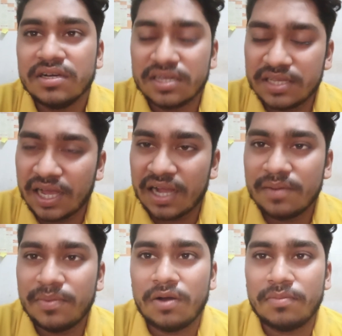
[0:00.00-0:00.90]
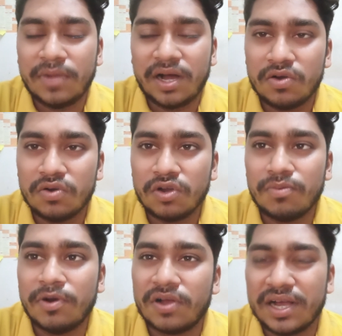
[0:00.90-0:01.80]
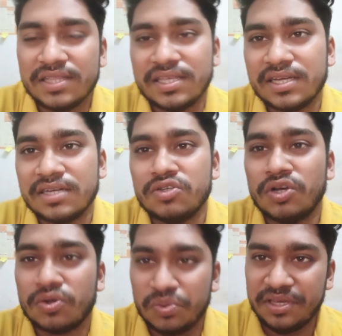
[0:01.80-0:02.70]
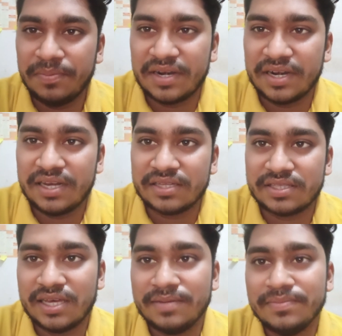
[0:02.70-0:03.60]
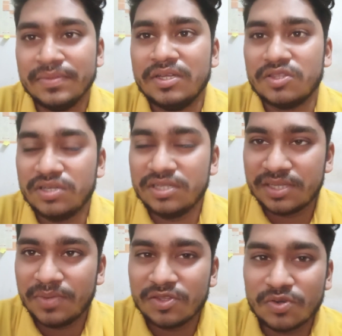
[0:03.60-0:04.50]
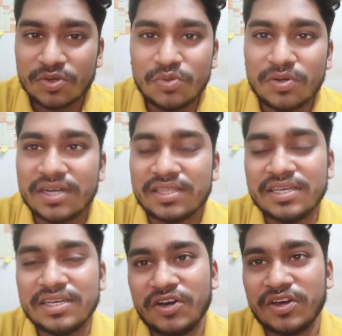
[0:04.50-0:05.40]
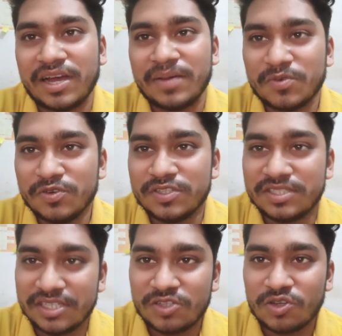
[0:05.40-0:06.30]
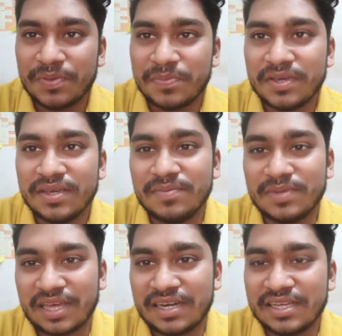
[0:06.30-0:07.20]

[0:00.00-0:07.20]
यहाँ का माहौल और भौकाल देखकर जो है खुद ही पढ़ने लगता है तो इन सब बातों को दूर करते हैं और आपको जिस टॉपिक पे बताने